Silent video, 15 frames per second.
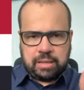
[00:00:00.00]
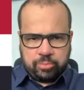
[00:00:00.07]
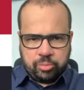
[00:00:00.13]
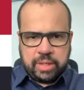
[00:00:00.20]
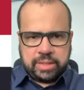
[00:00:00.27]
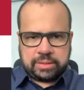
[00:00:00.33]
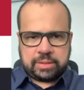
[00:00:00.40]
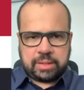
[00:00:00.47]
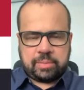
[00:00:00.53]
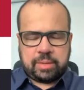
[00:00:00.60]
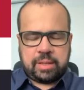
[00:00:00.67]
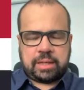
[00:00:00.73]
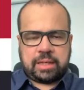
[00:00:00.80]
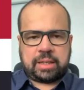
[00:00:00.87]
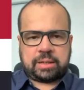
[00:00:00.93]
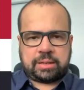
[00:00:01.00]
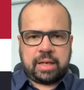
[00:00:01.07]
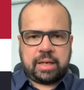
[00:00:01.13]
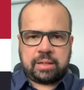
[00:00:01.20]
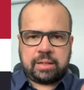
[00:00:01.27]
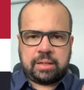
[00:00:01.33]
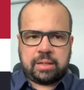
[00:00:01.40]
muestra, para
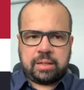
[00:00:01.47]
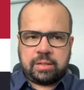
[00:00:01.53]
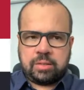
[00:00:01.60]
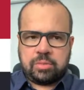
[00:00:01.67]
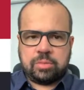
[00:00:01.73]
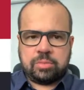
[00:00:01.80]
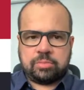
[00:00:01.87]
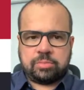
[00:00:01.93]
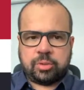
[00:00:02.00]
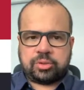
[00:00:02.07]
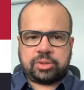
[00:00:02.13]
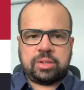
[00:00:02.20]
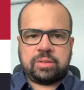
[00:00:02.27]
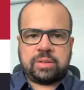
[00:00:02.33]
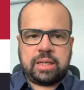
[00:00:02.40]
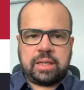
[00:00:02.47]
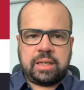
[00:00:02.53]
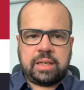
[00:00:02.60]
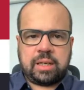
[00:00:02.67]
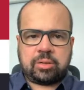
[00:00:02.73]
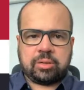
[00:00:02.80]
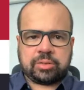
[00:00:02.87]
descartar un
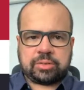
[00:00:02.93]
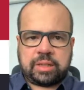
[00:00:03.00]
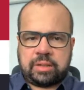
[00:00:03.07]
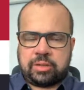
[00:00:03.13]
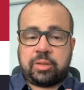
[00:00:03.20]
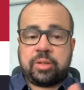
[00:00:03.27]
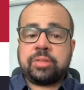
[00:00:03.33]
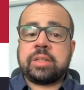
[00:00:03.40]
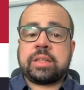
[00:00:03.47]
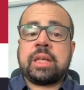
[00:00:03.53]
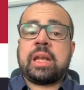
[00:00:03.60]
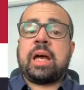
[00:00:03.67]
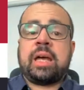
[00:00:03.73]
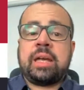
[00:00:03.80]
posible contagio. Ni siquiera a